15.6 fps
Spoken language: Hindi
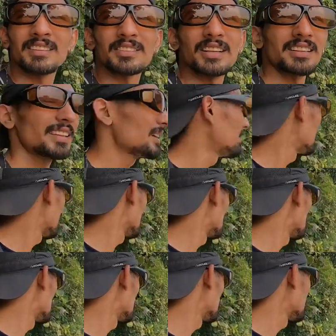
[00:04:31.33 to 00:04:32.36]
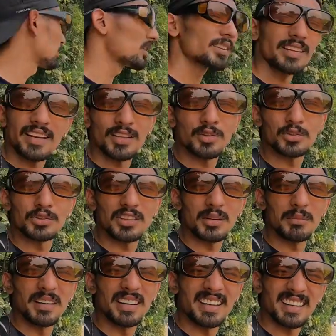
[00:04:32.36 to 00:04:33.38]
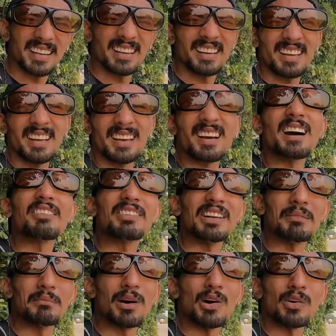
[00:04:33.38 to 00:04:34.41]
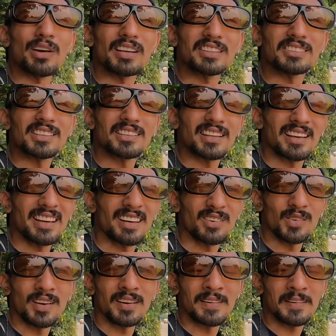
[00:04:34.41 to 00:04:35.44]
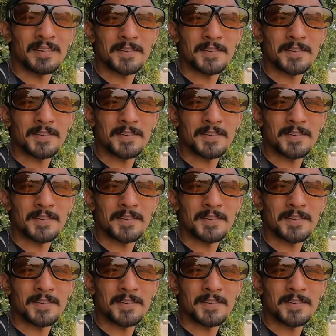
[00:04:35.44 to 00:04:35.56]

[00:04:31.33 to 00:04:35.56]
चलते हैं बाकी थोड़ी देर रुका था यार दो तीन मिनट काफ़ी लंबा हो गया चलते आया ना